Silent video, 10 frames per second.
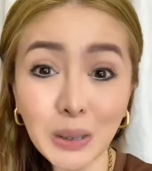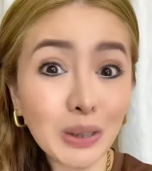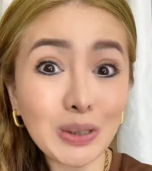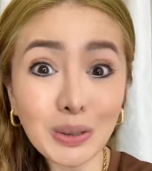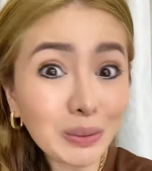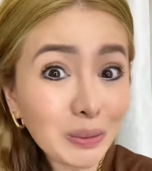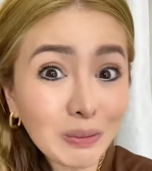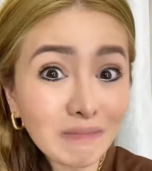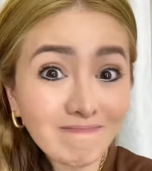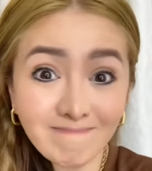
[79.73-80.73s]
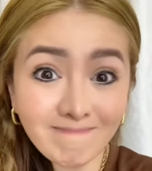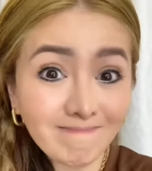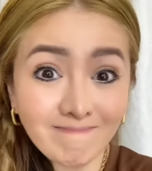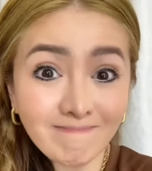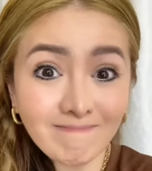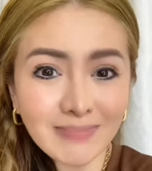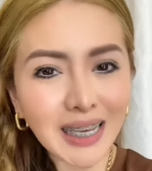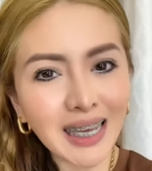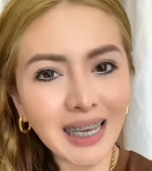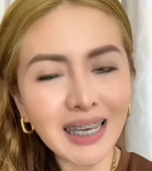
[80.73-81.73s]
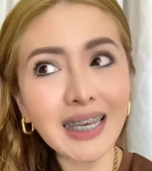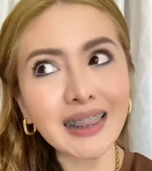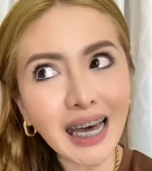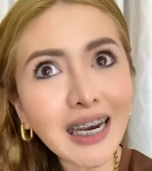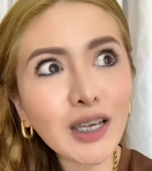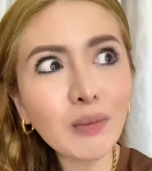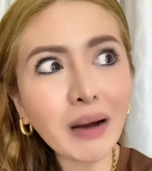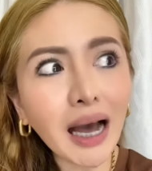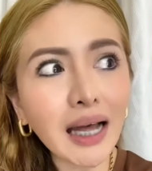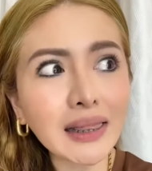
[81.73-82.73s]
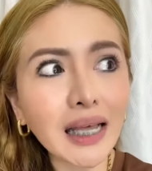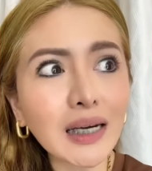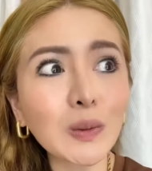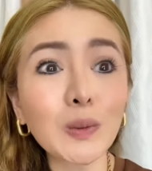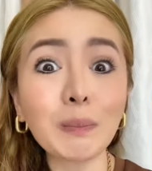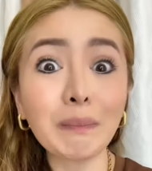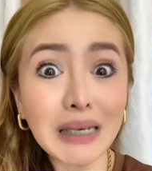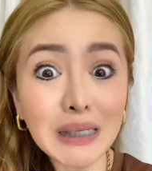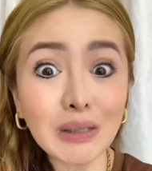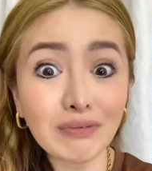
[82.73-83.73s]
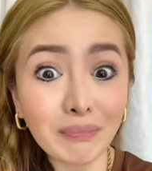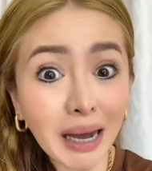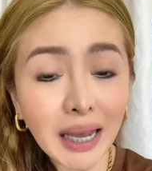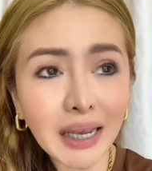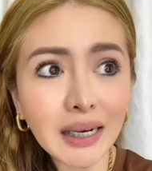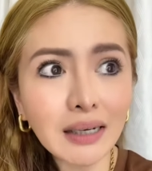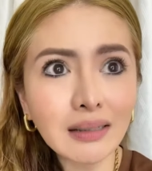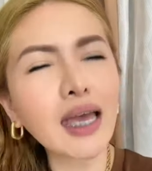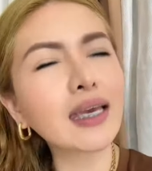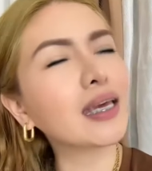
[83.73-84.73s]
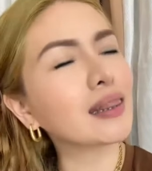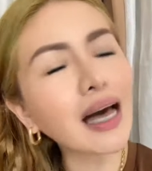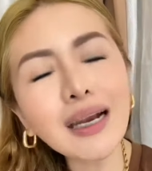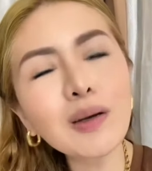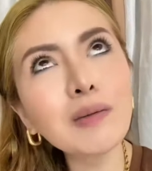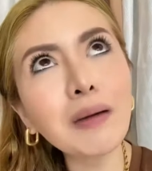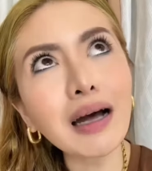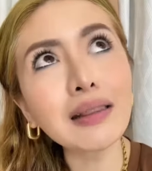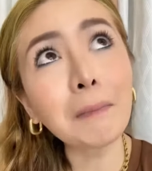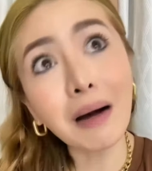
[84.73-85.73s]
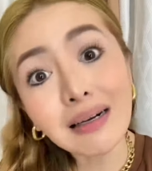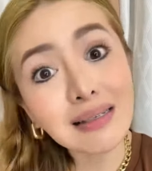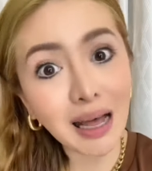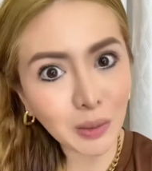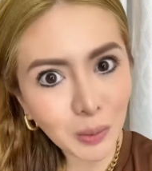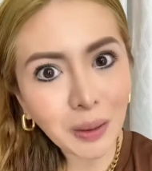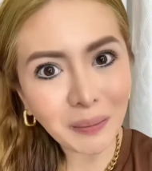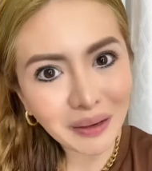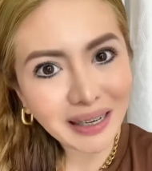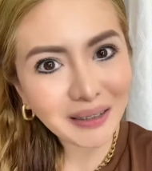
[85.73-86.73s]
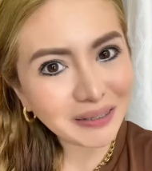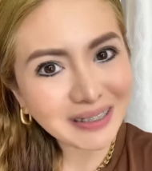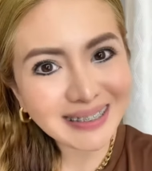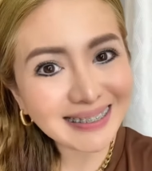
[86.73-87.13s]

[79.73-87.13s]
so no kita ra makahatag og peace of mind italaga yung makatabang sa atong kawilingon.